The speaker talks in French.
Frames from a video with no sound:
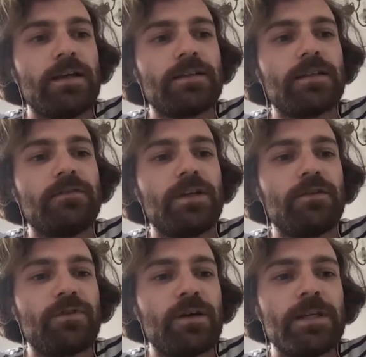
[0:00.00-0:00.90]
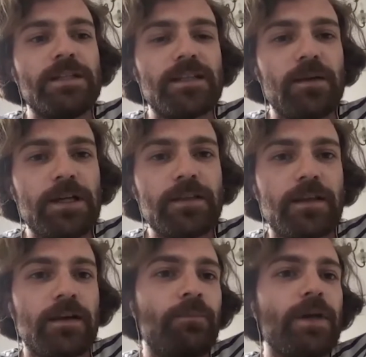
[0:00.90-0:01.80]
Et cette vieille femme,
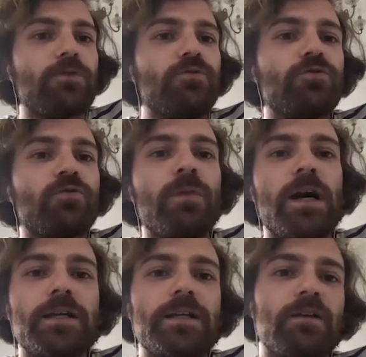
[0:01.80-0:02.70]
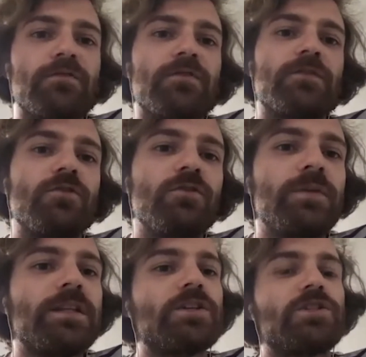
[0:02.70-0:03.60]
Elisabeth, a perdu son mari à 20
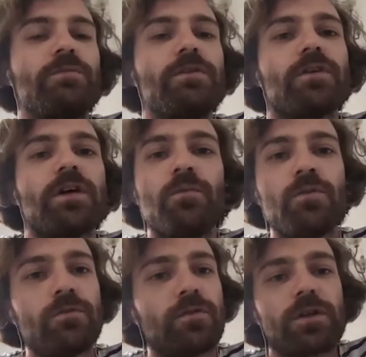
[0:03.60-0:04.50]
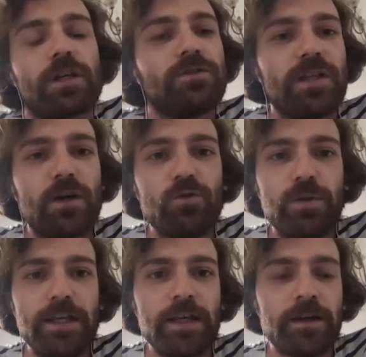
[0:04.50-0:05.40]
ans, mais n'a jamais vraiment réussi à
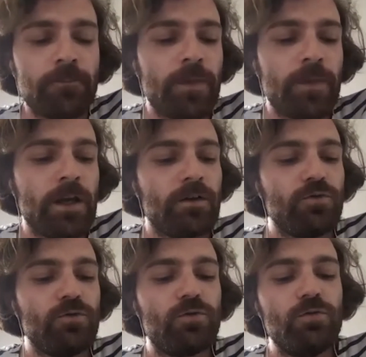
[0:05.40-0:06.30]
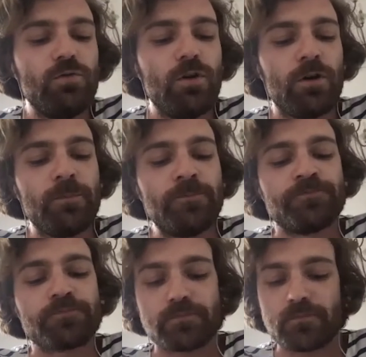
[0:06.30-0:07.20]
l'oublier. Du coup,
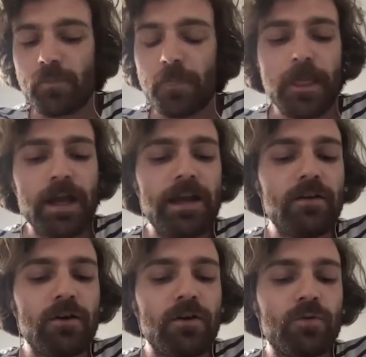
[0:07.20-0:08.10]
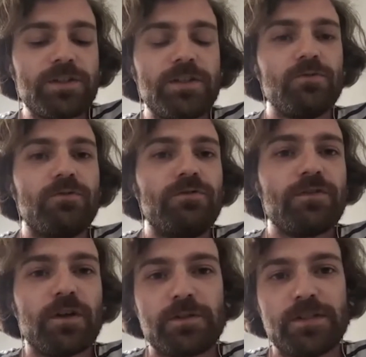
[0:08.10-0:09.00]
elle euh, continue de
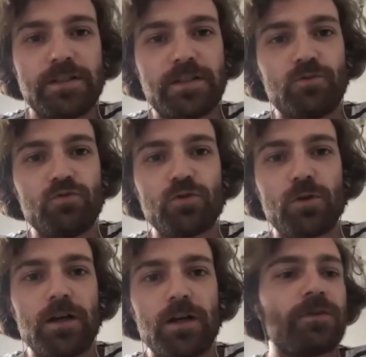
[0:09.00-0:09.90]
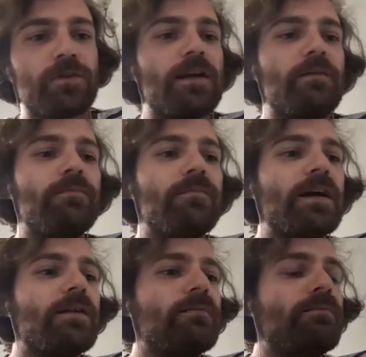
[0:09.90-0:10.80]
vivre comme s'il était toujours là. Donc elle,
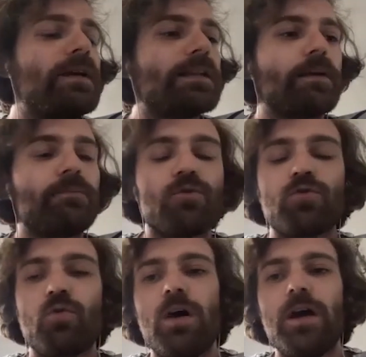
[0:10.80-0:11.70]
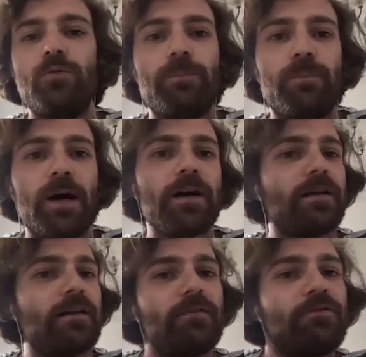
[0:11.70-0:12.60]
elle, met la table pour trois, elle lui
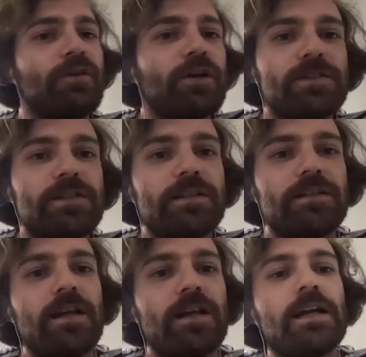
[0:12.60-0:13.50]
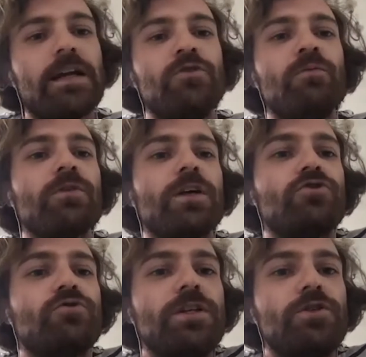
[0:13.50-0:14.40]
parle, elle fait comme s'il était là et elle demande à
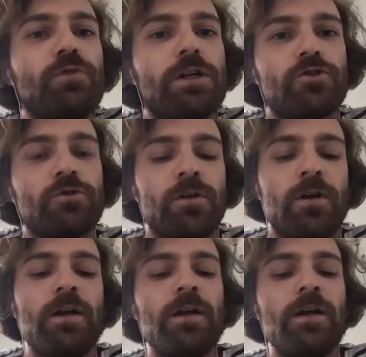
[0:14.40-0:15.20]
Julie de jouer le jeu.